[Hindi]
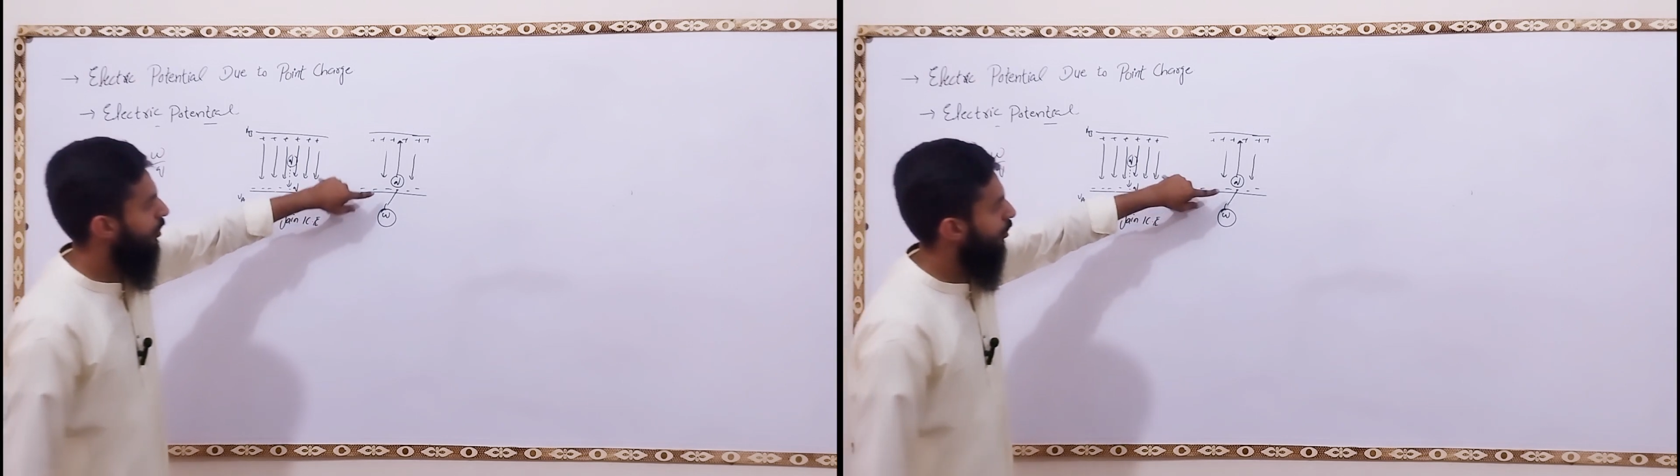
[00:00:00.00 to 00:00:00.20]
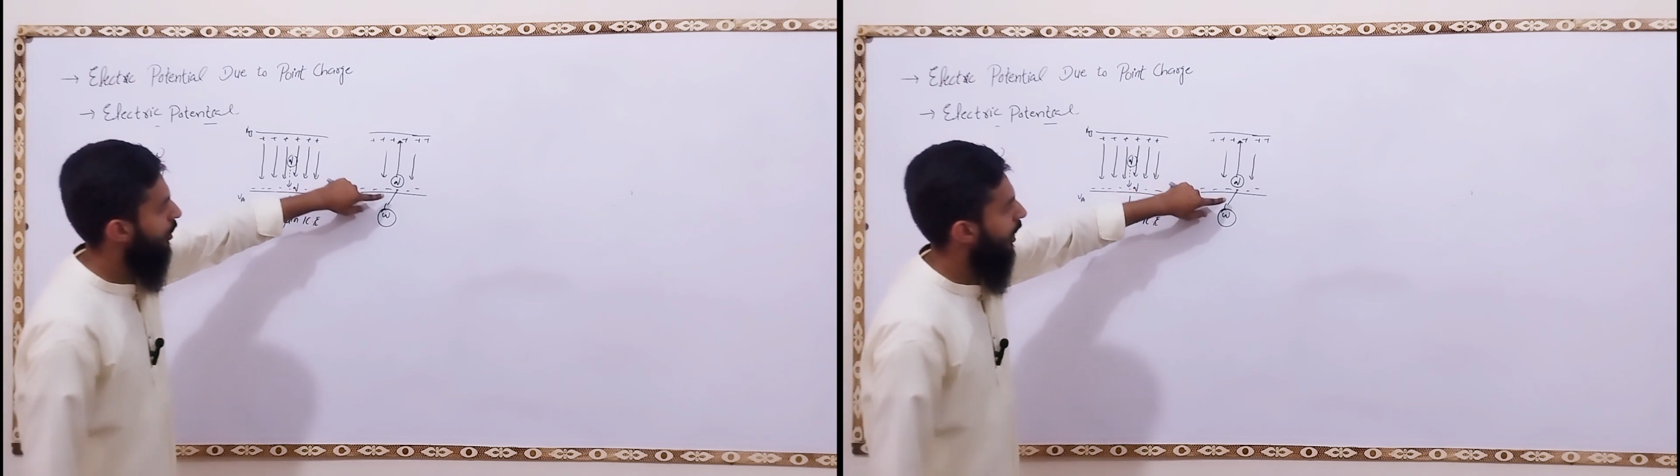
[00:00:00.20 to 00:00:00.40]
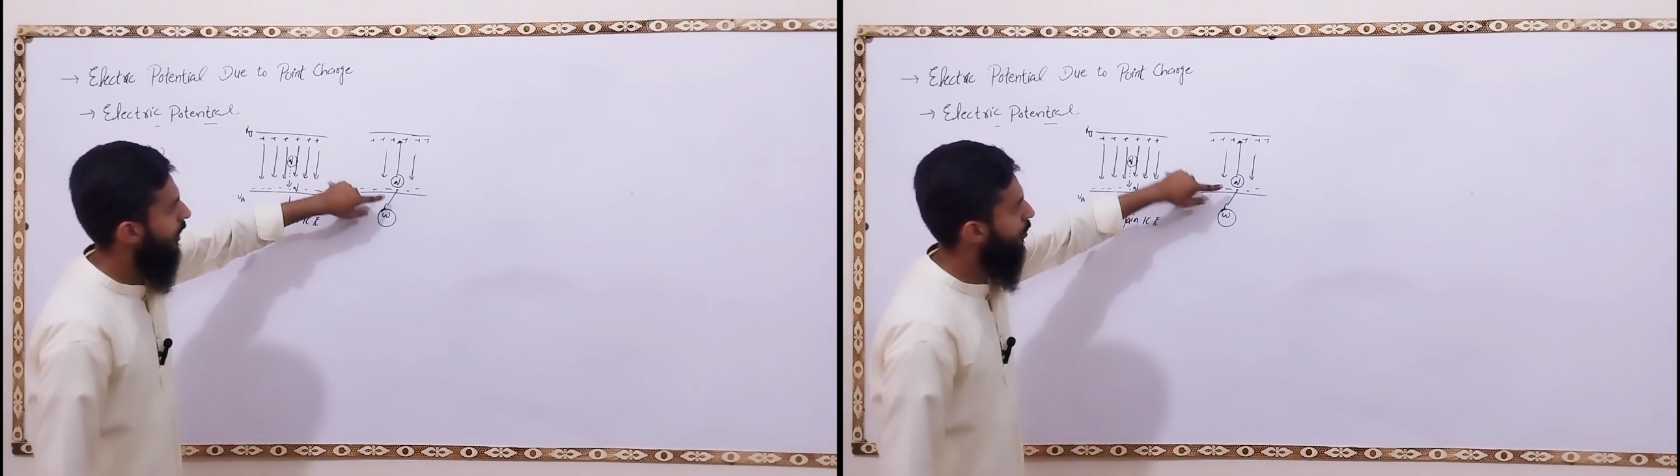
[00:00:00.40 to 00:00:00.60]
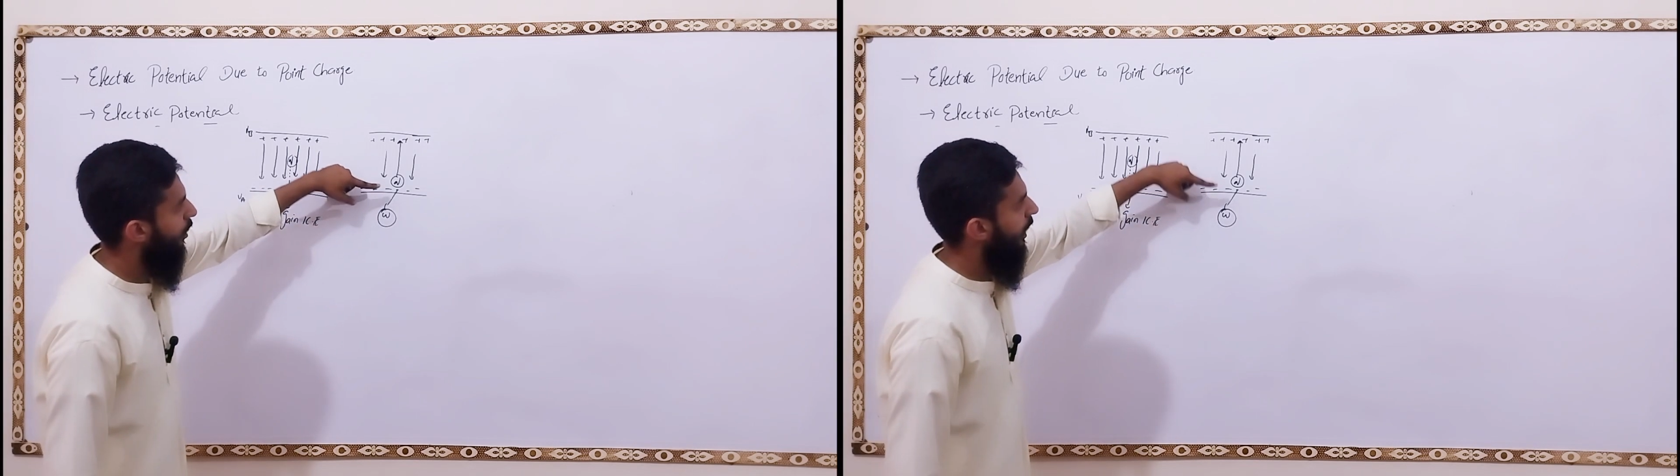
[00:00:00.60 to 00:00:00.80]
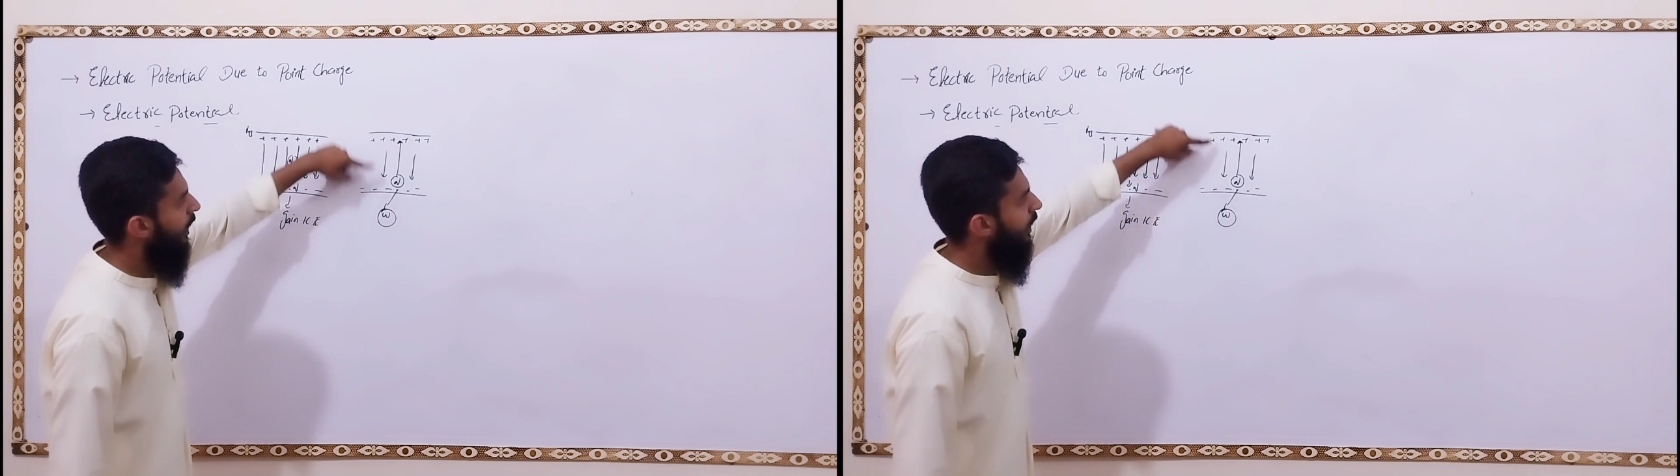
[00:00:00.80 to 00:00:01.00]
जो चार्ज
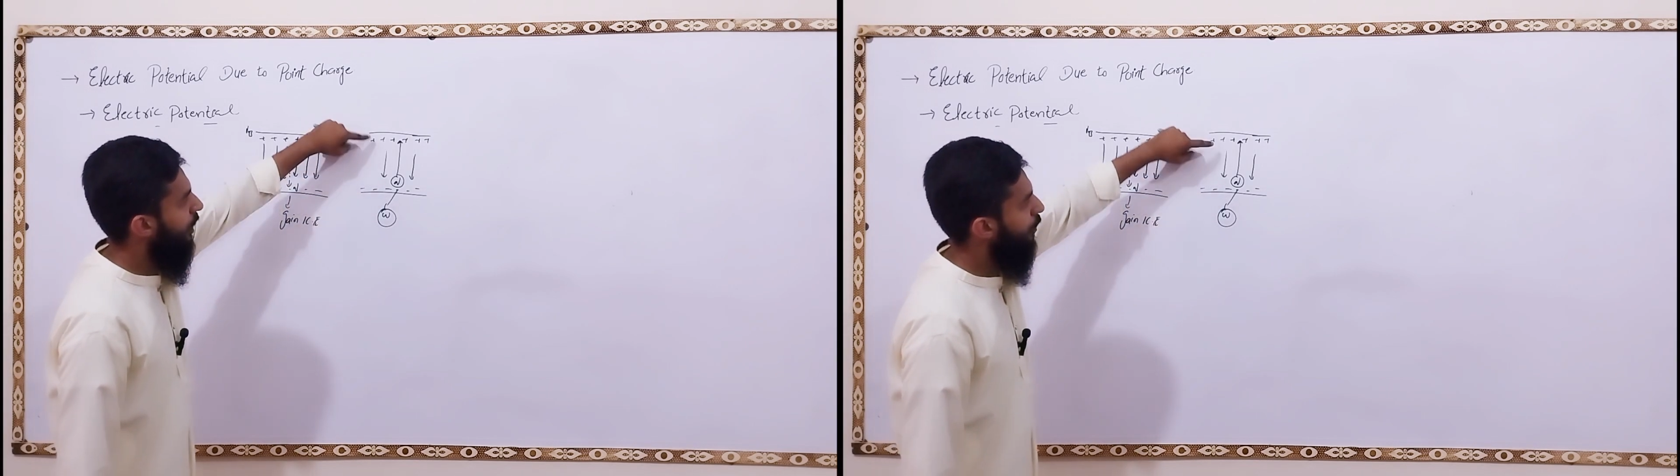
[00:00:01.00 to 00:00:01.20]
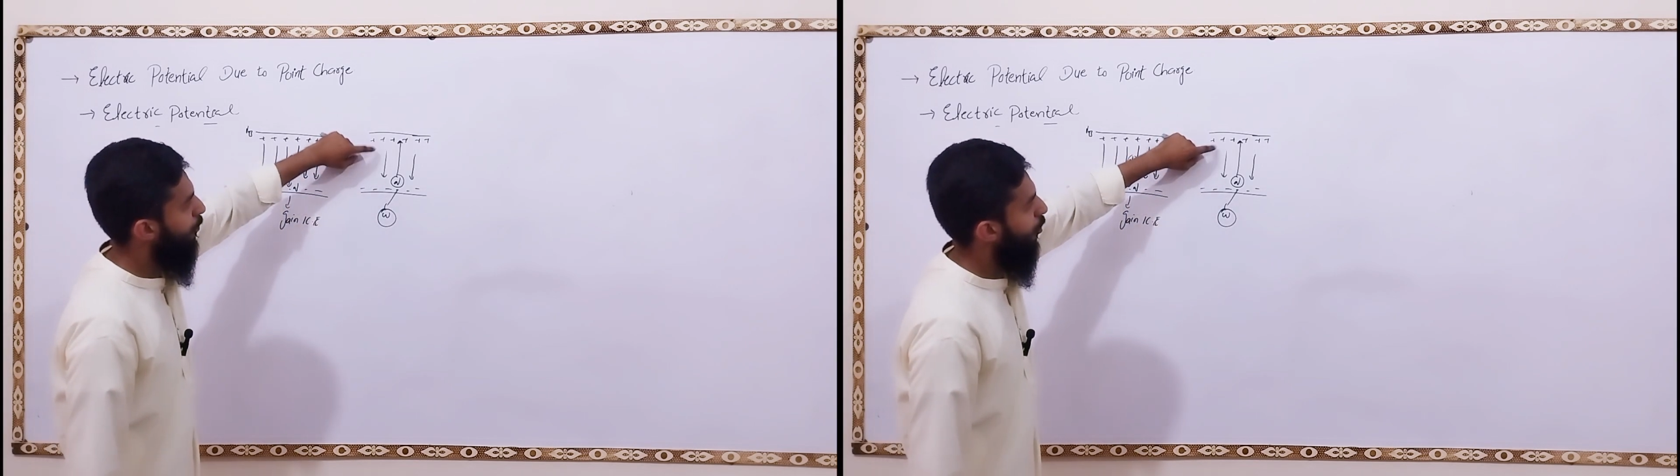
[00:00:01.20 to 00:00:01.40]
जो है इस